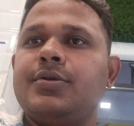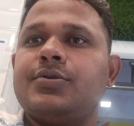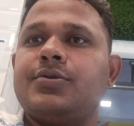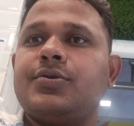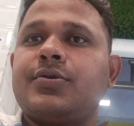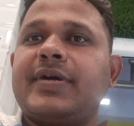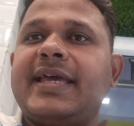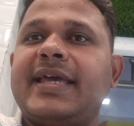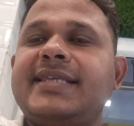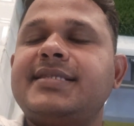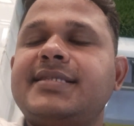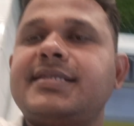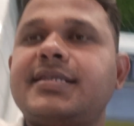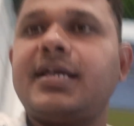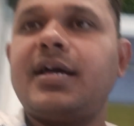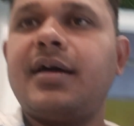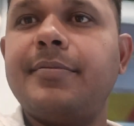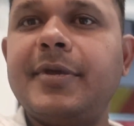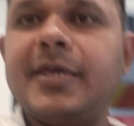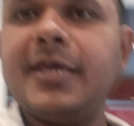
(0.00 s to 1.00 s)
सो so गाइस
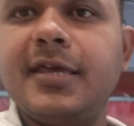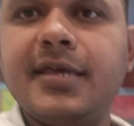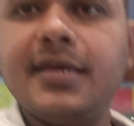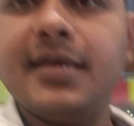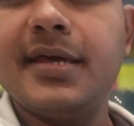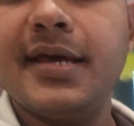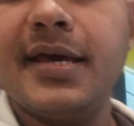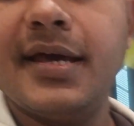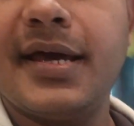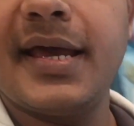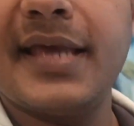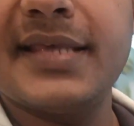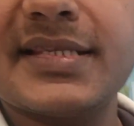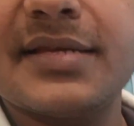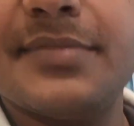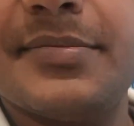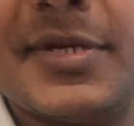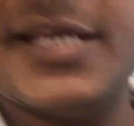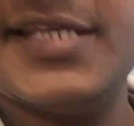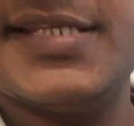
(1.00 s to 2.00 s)
अभी
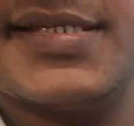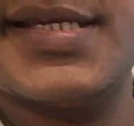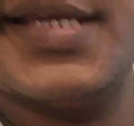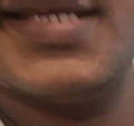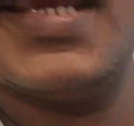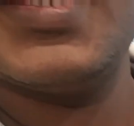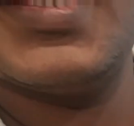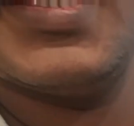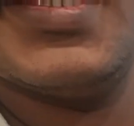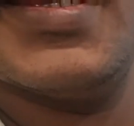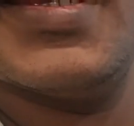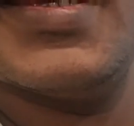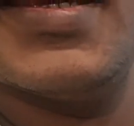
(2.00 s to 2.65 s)
आइसक्रीम टेस्ट करेंगे